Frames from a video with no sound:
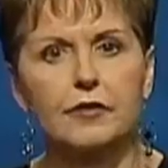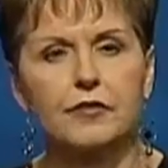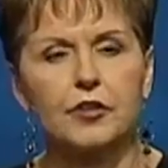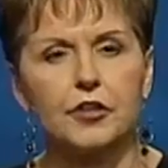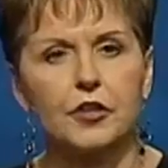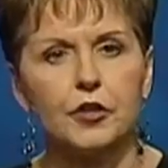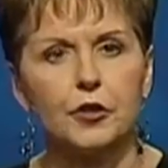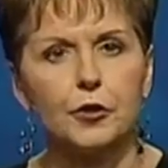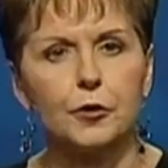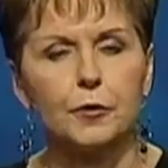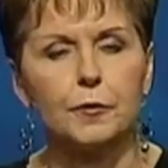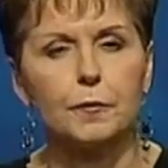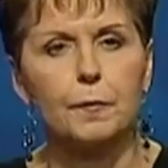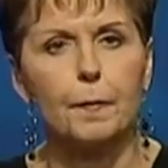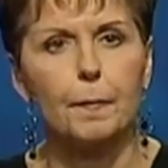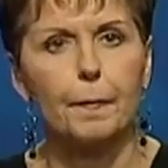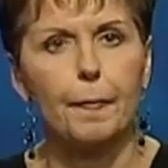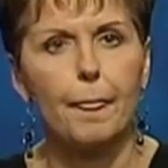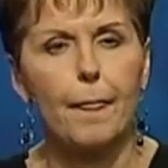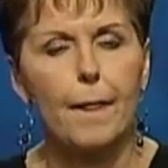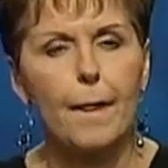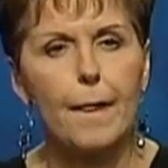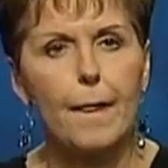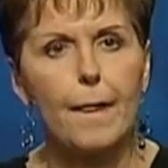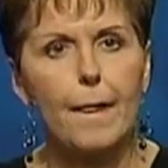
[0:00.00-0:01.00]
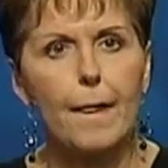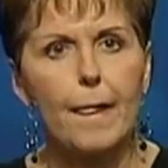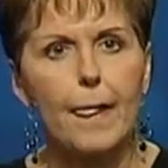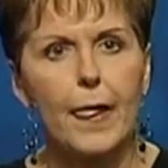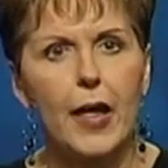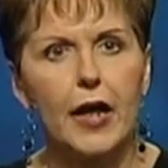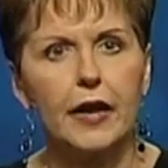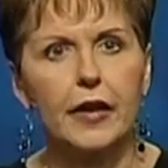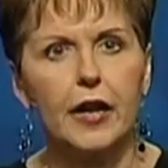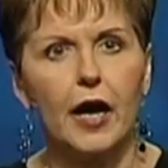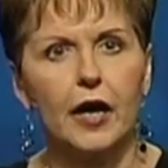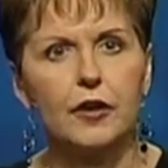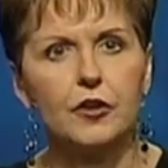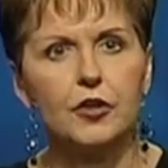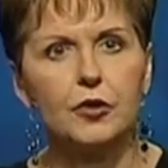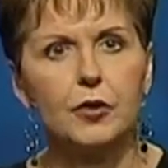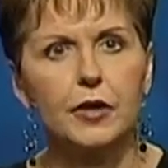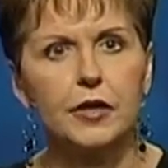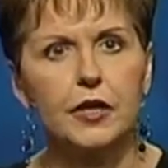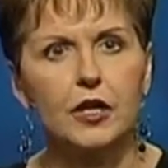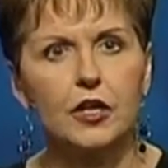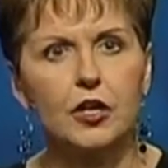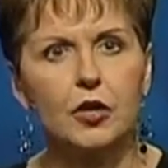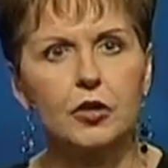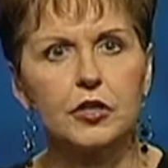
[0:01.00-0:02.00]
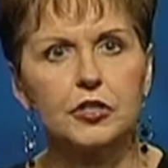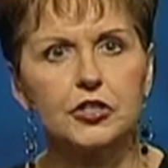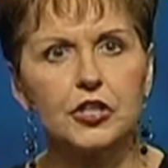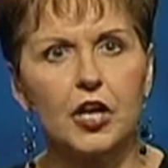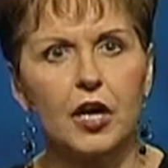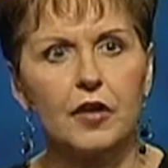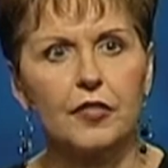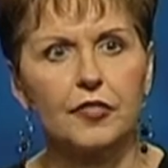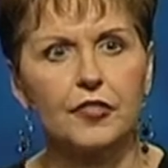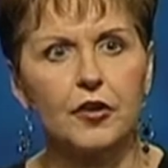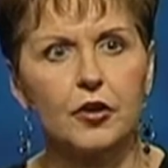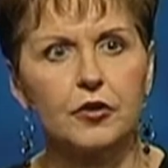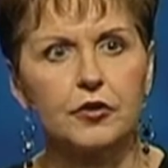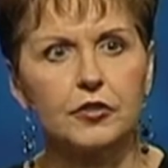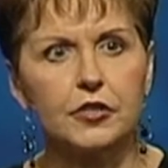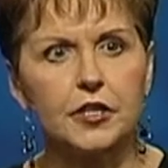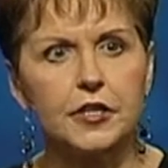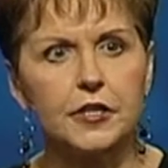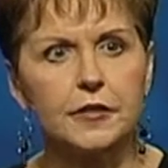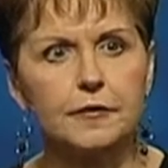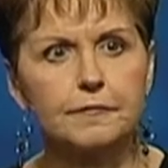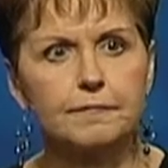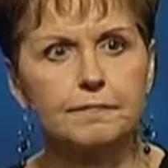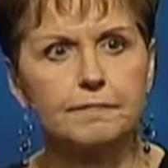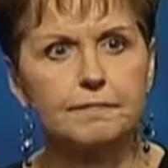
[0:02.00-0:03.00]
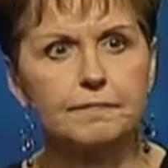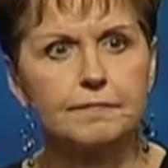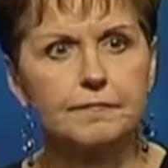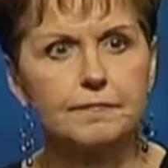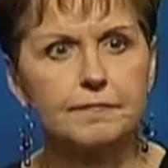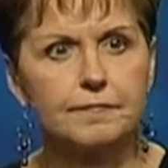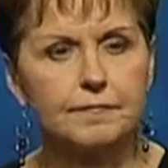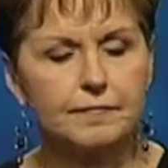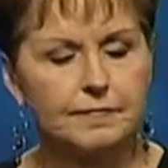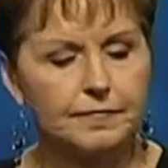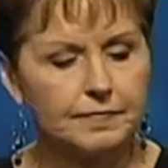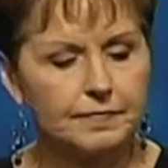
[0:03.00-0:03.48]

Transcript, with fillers: यह जान करके ये सही है पर उसे नहीं करना यूहना तेरा पर चलिए